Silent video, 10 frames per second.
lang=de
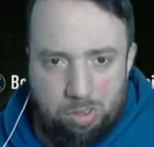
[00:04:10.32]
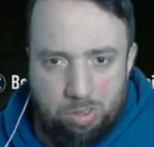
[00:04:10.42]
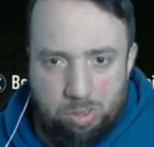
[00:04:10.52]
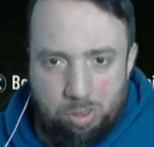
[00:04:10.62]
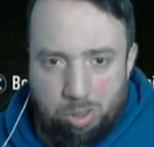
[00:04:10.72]

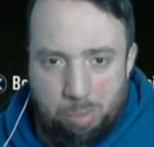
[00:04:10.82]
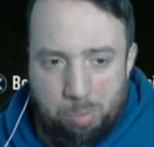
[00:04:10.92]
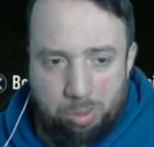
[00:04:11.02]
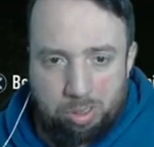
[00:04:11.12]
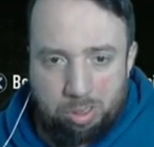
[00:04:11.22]
so
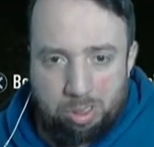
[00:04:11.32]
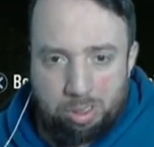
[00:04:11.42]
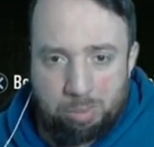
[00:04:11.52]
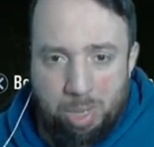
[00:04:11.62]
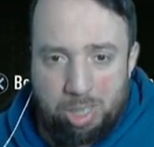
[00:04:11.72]
kaputt ist. Ey.
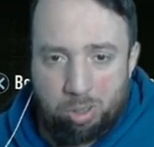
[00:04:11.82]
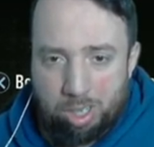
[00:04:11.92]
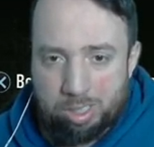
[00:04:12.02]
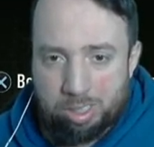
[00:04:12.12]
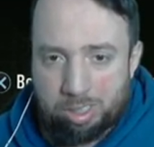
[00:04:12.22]
Mach doch,
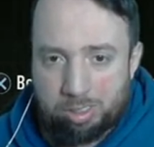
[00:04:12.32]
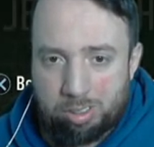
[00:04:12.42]
Alter.